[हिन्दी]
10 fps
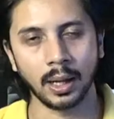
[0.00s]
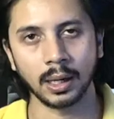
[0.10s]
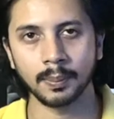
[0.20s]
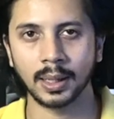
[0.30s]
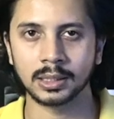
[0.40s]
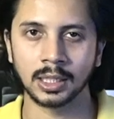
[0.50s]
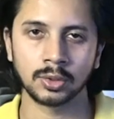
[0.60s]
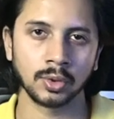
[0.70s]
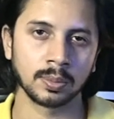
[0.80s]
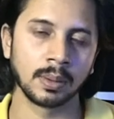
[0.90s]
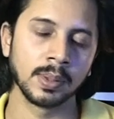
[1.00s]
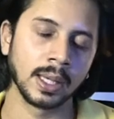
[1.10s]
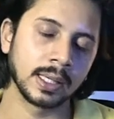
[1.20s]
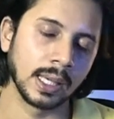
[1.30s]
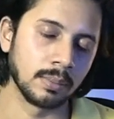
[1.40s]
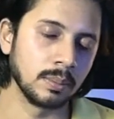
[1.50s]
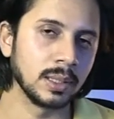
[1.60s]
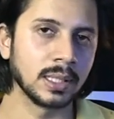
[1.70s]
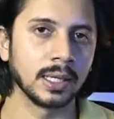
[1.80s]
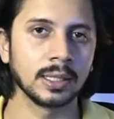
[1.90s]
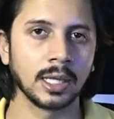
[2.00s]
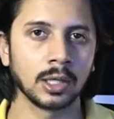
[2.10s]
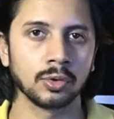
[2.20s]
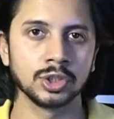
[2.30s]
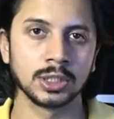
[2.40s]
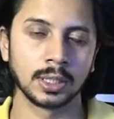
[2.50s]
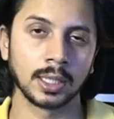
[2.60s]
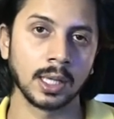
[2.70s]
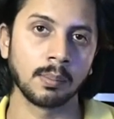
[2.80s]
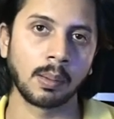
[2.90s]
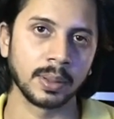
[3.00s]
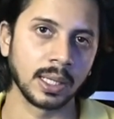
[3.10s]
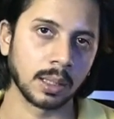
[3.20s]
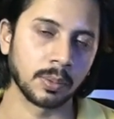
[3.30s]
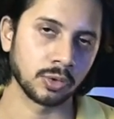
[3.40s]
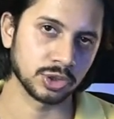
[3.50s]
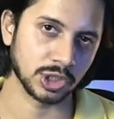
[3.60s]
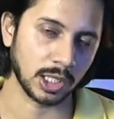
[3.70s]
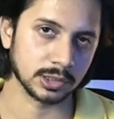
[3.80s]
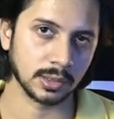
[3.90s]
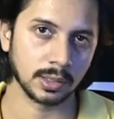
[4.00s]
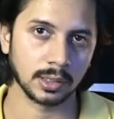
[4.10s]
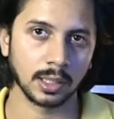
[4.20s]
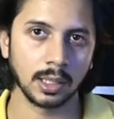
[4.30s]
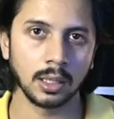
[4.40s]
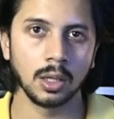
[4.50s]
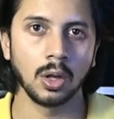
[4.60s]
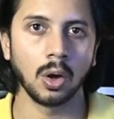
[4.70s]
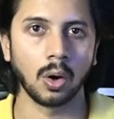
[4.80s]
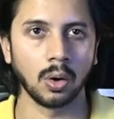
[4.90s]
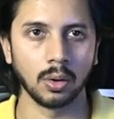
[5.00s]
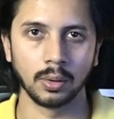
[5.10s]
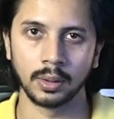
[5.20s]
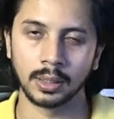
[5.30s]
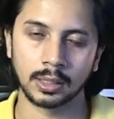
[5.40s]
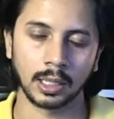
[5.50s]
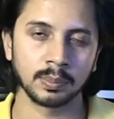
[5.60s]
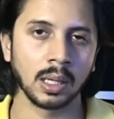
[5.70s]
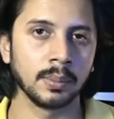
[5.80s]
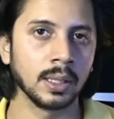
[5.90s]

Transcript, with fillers: आगे बात करें तो इसमें हमें एक केबल मिल जाएगी देखने को जिससे कि हम अपने नेकबेड को चार्ज कर सकते हैं और साथ में हमें